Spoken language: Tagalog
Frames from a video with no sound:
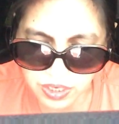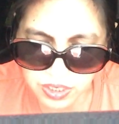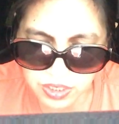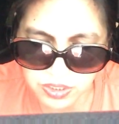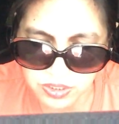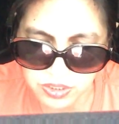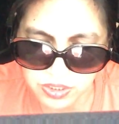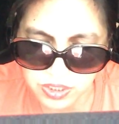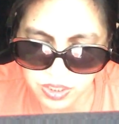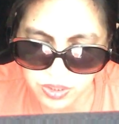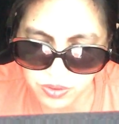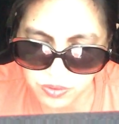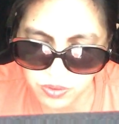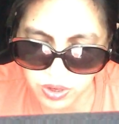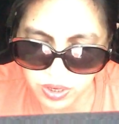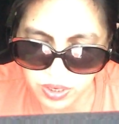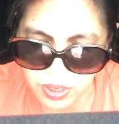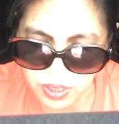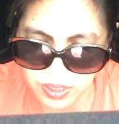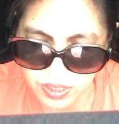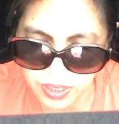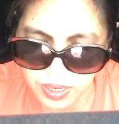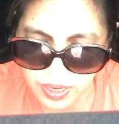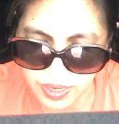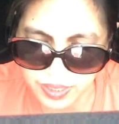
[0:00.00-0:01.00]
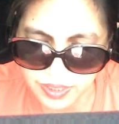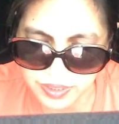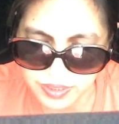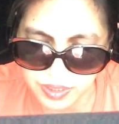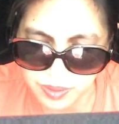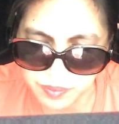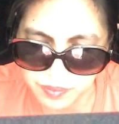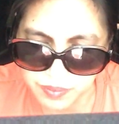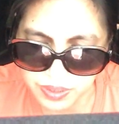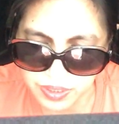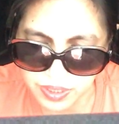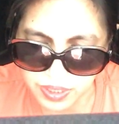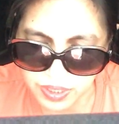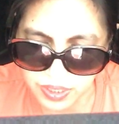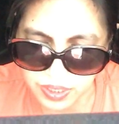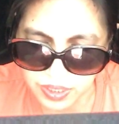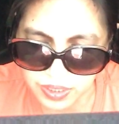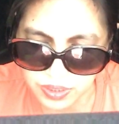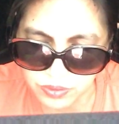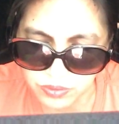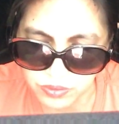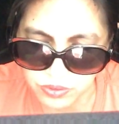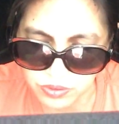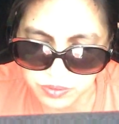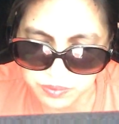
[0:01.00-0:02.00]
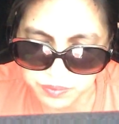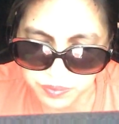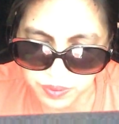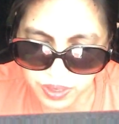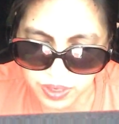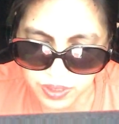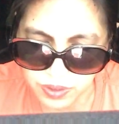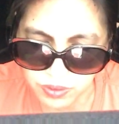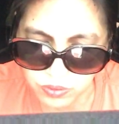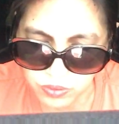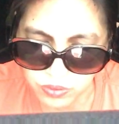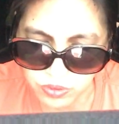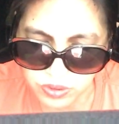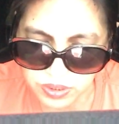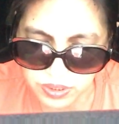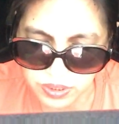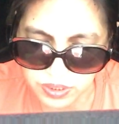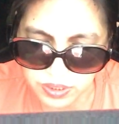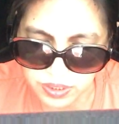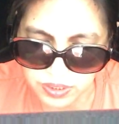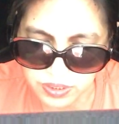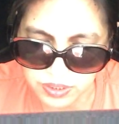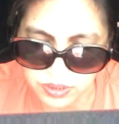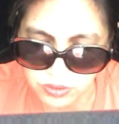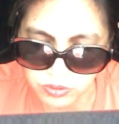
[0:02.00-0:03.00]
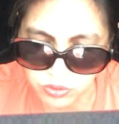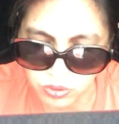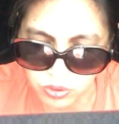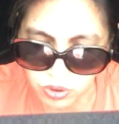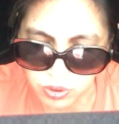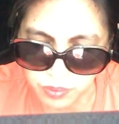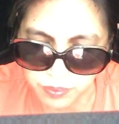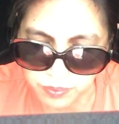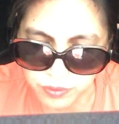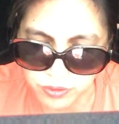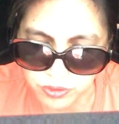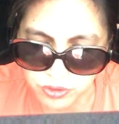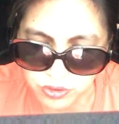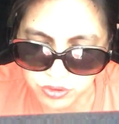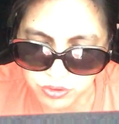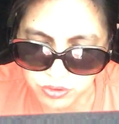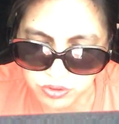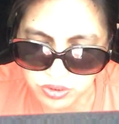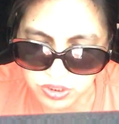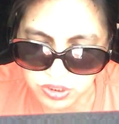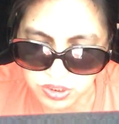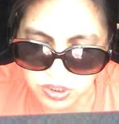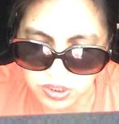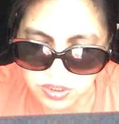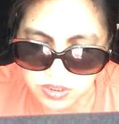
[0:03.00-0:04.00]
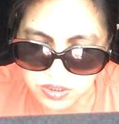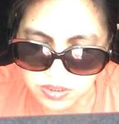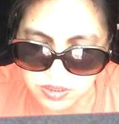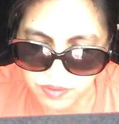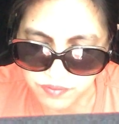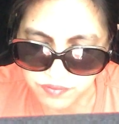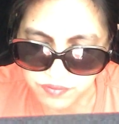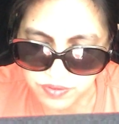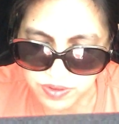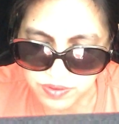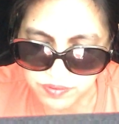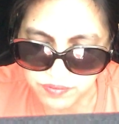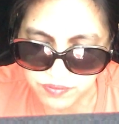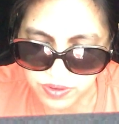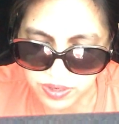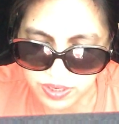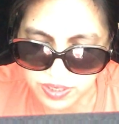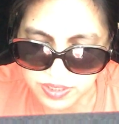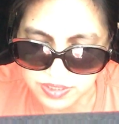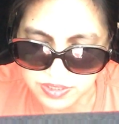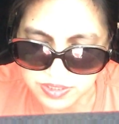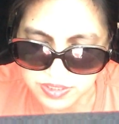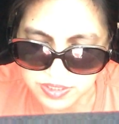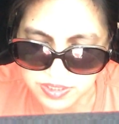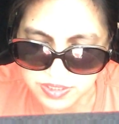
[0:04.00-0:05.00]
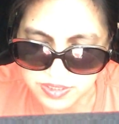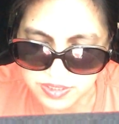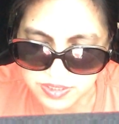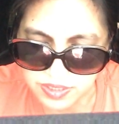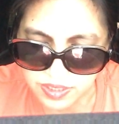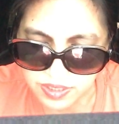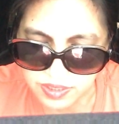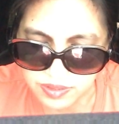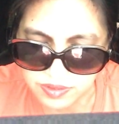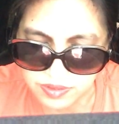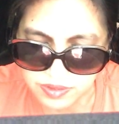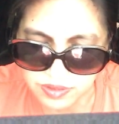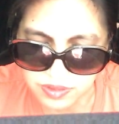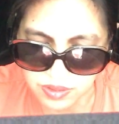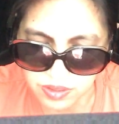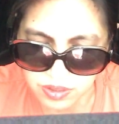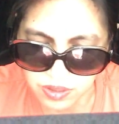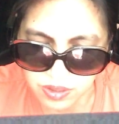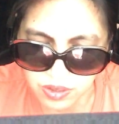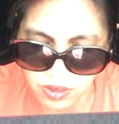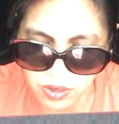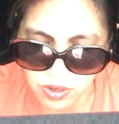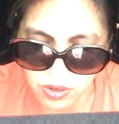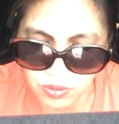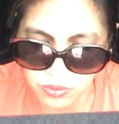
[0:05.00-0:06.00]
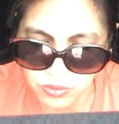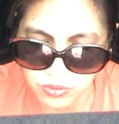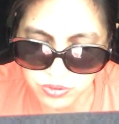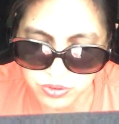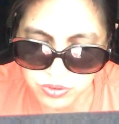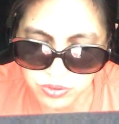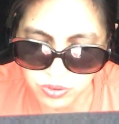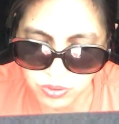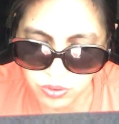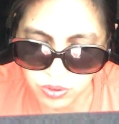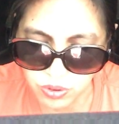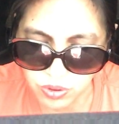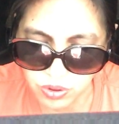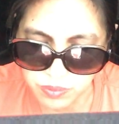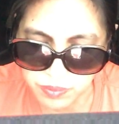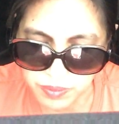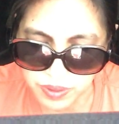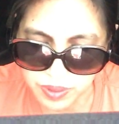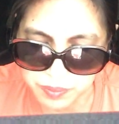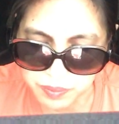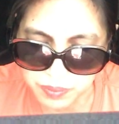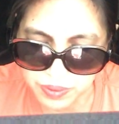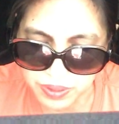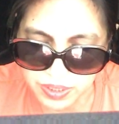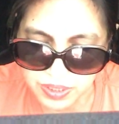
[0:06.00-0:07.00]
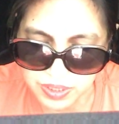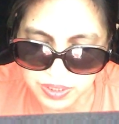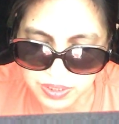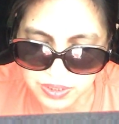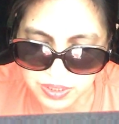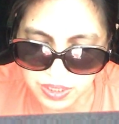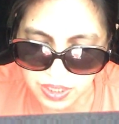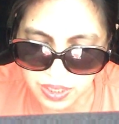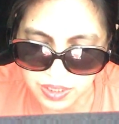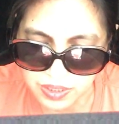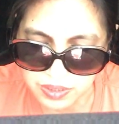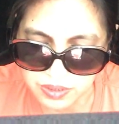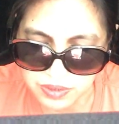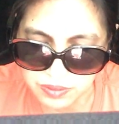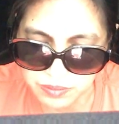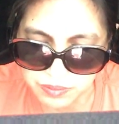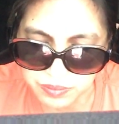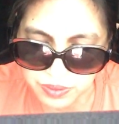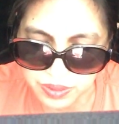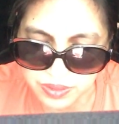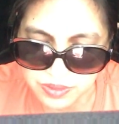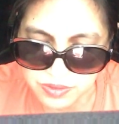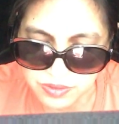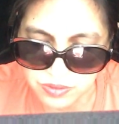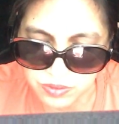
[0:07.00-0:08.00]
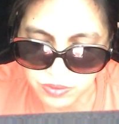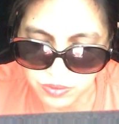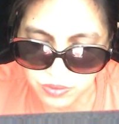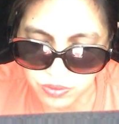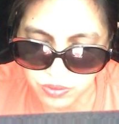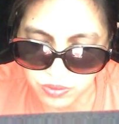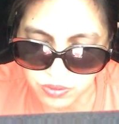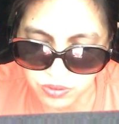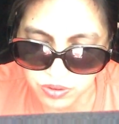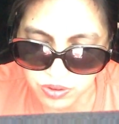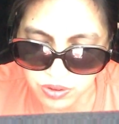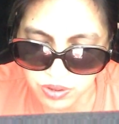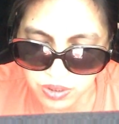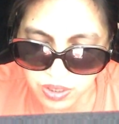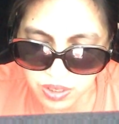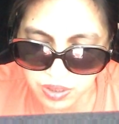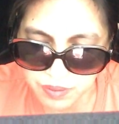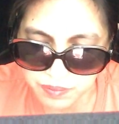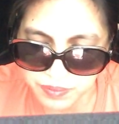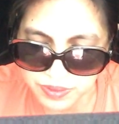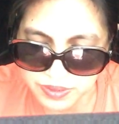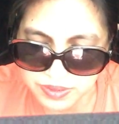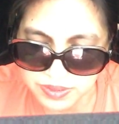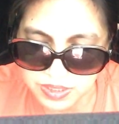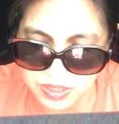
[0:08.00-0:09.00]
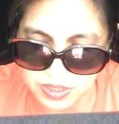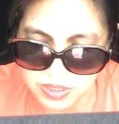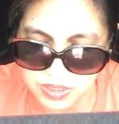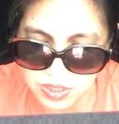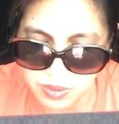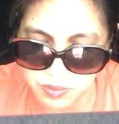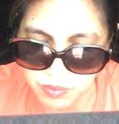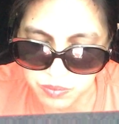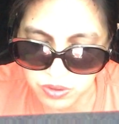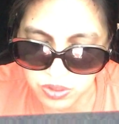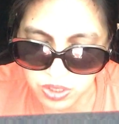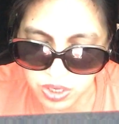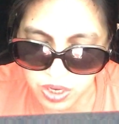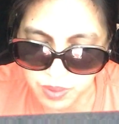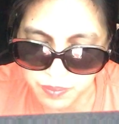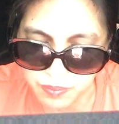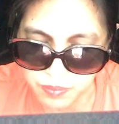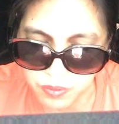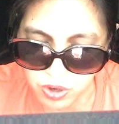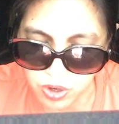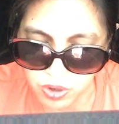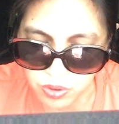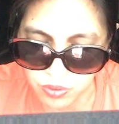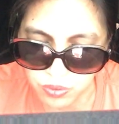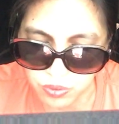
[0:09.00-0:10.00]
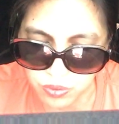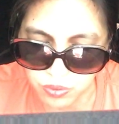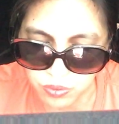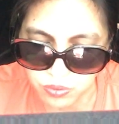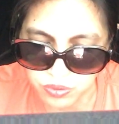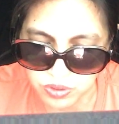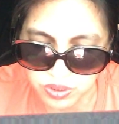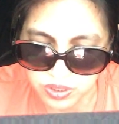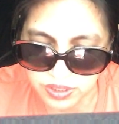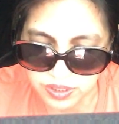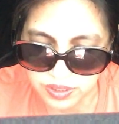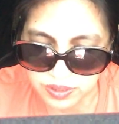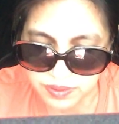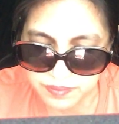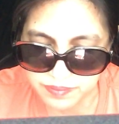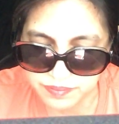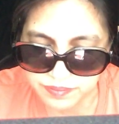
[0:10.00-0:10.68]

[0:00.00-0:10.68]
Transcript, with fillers: Hindi ko akalain na magkakaroon pa ako ng ganitong opportunity sa Viva, she said. Gusto kong maipakita ang best ko. Magsisimula po ako uli.